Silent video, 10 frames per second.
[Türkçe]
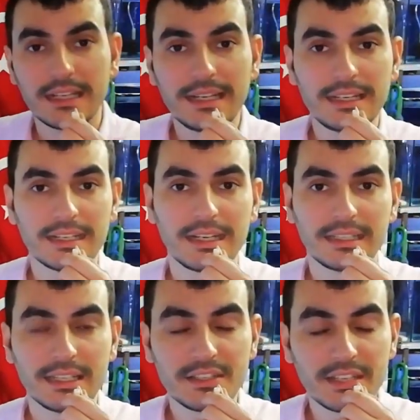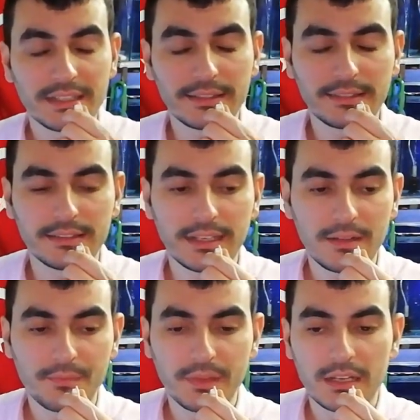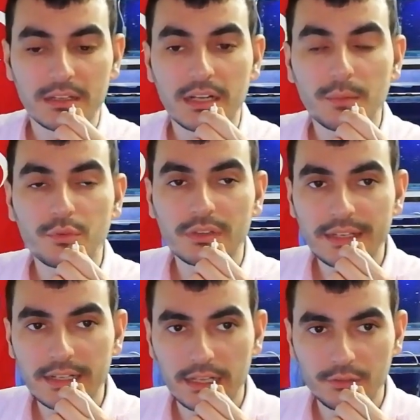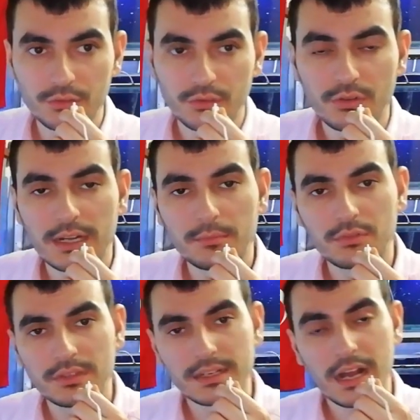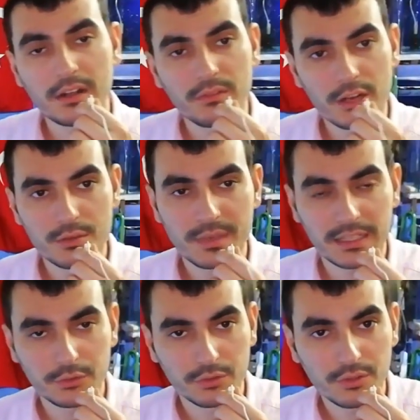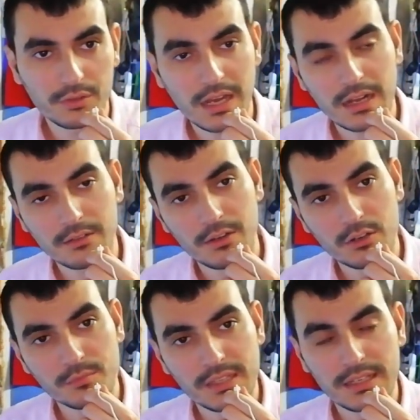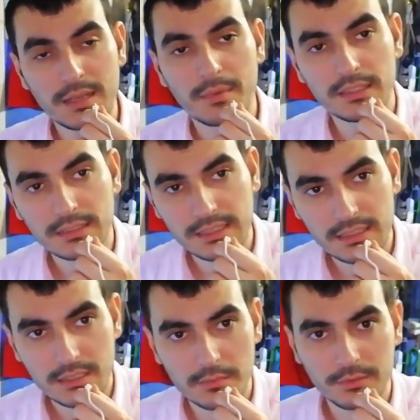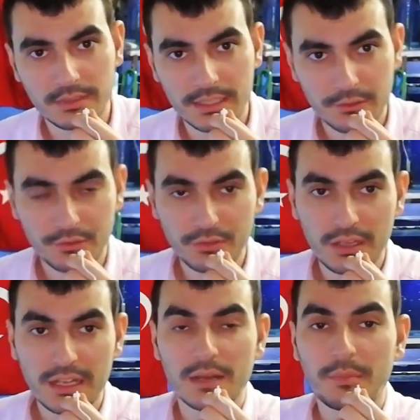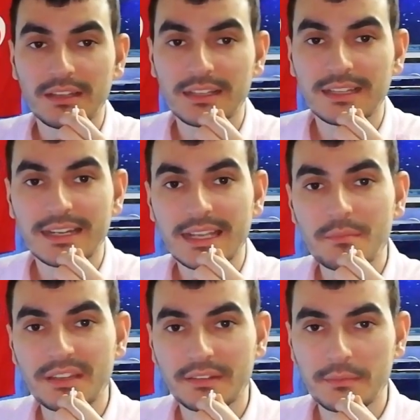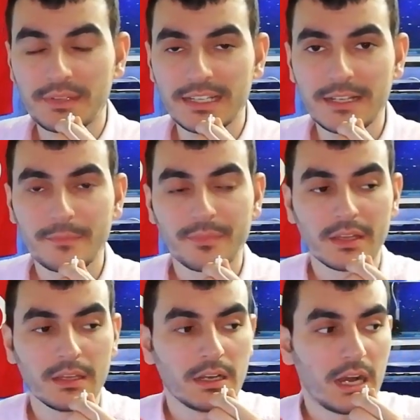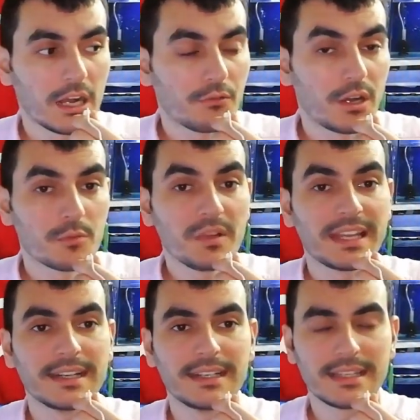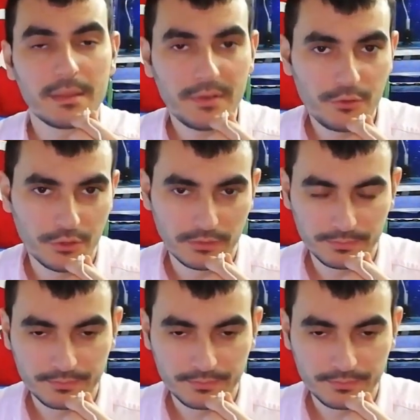Illaki içerisinde kabukları kalıyor. O kabukları akvaryuma atıyoruz. Akvaryumda ya balıklar kabukları yiyor. Balıklar yemese bile akvaryumu kirletebiliyor.